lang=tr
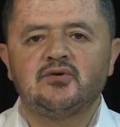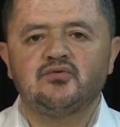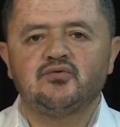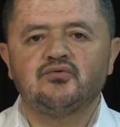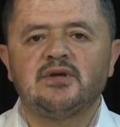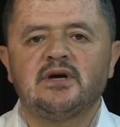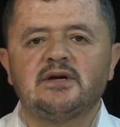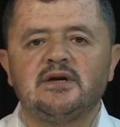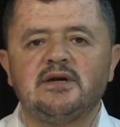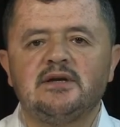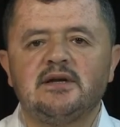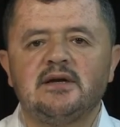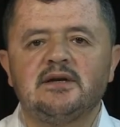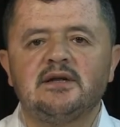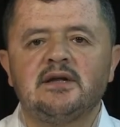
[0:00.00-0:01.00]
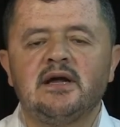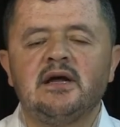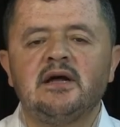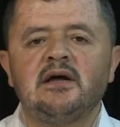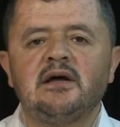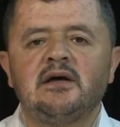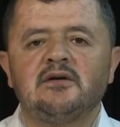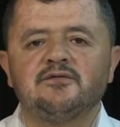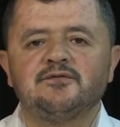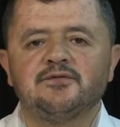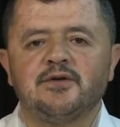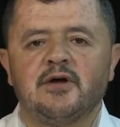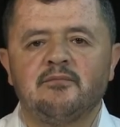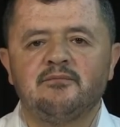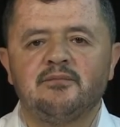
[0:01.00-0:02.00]
dudak ileriye
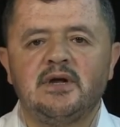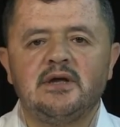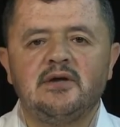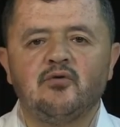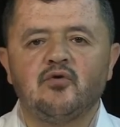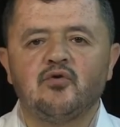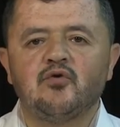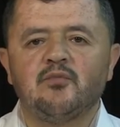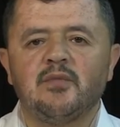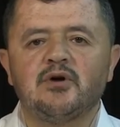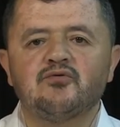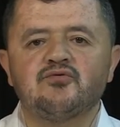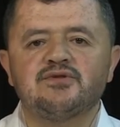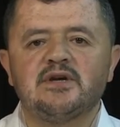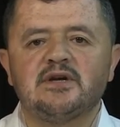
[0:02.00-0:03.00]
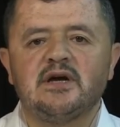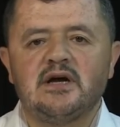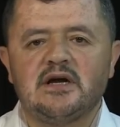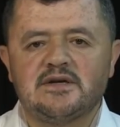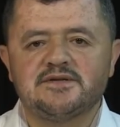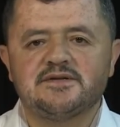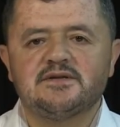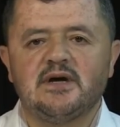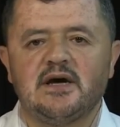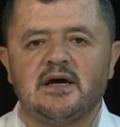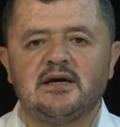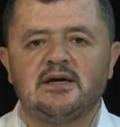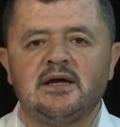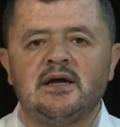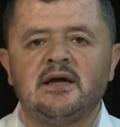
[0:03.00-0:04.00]
dammeyi okumak üzere hazır
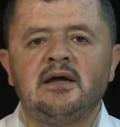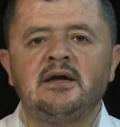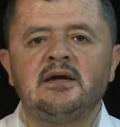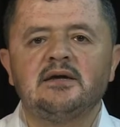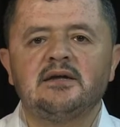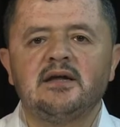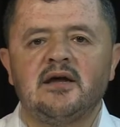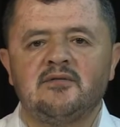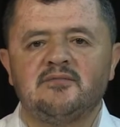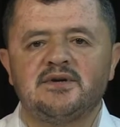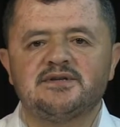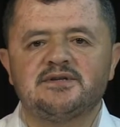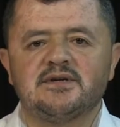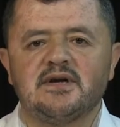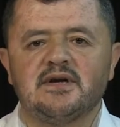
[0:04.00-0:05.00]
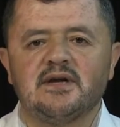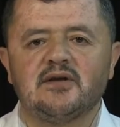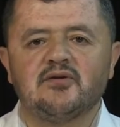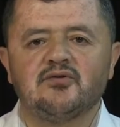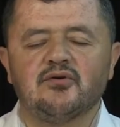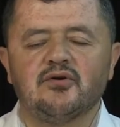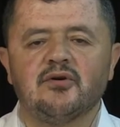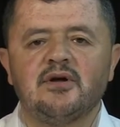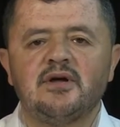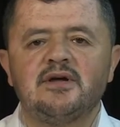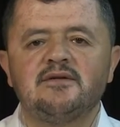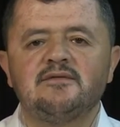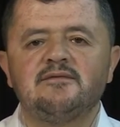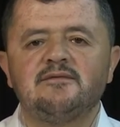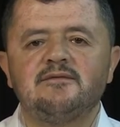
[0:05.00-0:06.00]
hale gelmesi gerekiyor.
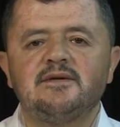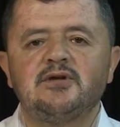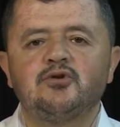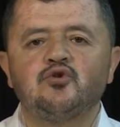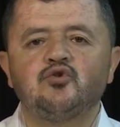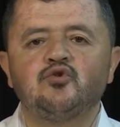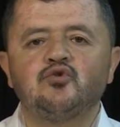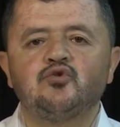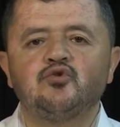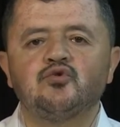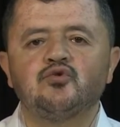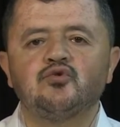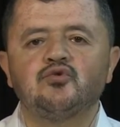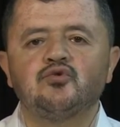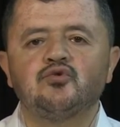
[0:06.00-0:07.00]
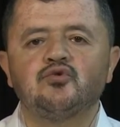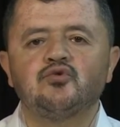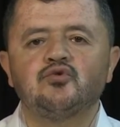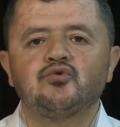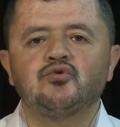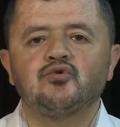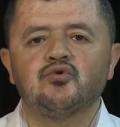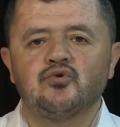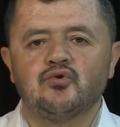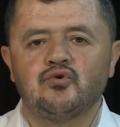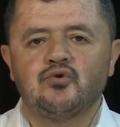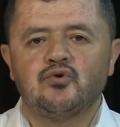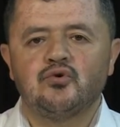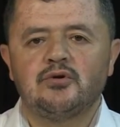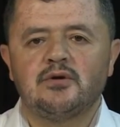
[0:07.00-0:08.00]
Fit du.
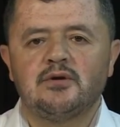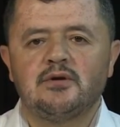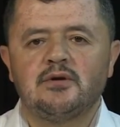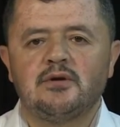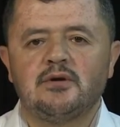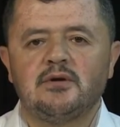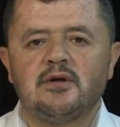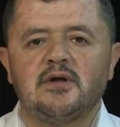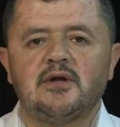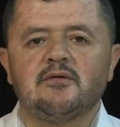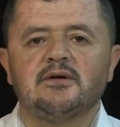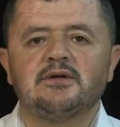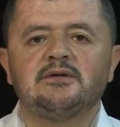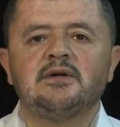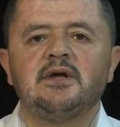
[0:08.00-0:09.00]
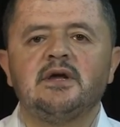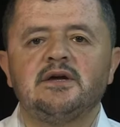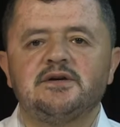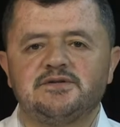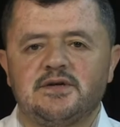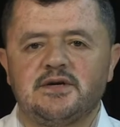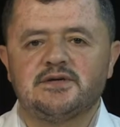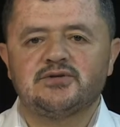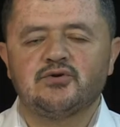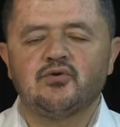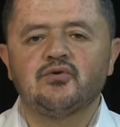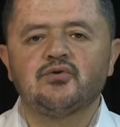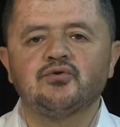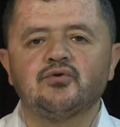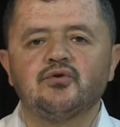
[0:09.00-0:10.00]
Evet, hece hece
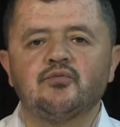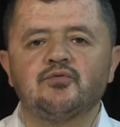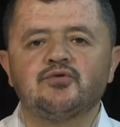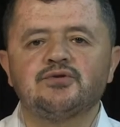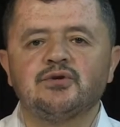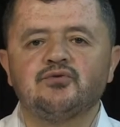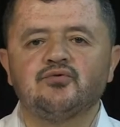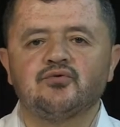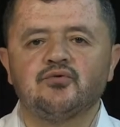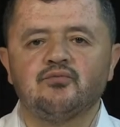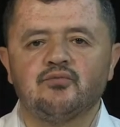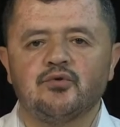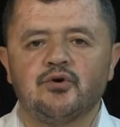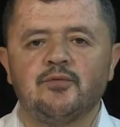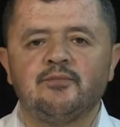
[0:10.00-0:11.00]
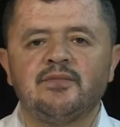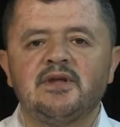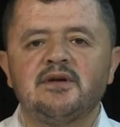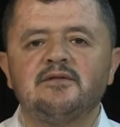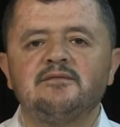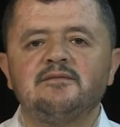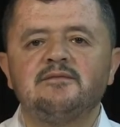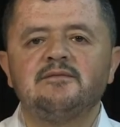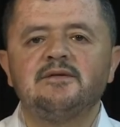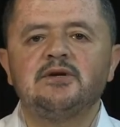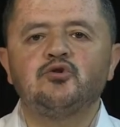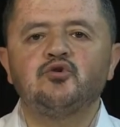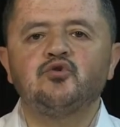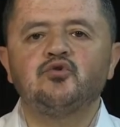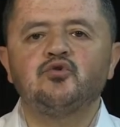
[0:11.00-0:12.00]
okuduğumuzda durum bu.
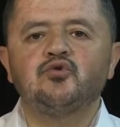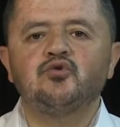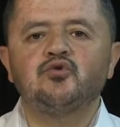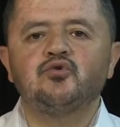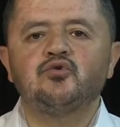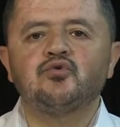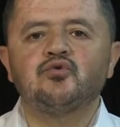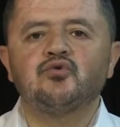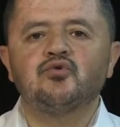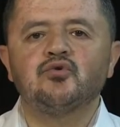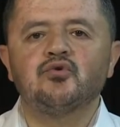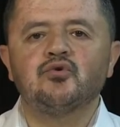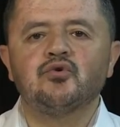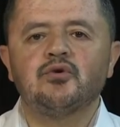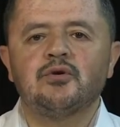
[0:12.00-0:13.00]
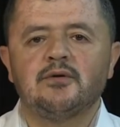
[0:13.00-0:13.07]
Fit du.